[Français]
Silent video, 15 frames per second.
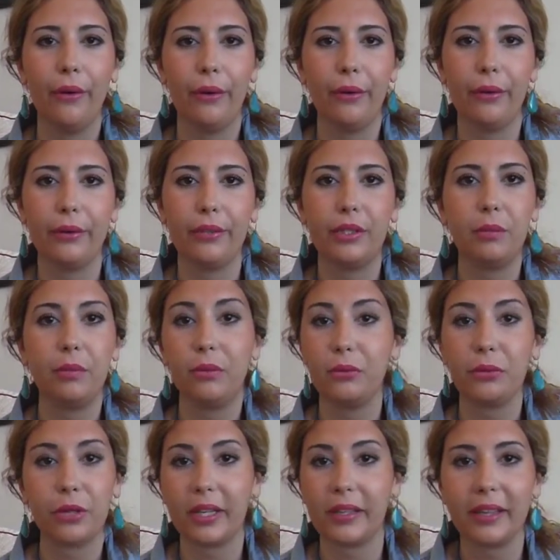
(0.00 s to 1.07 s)
euh, type
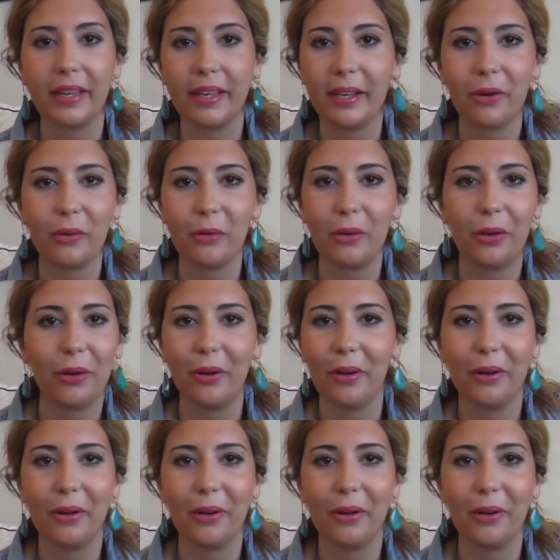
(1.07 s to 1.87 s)
secrétaire ou, euh,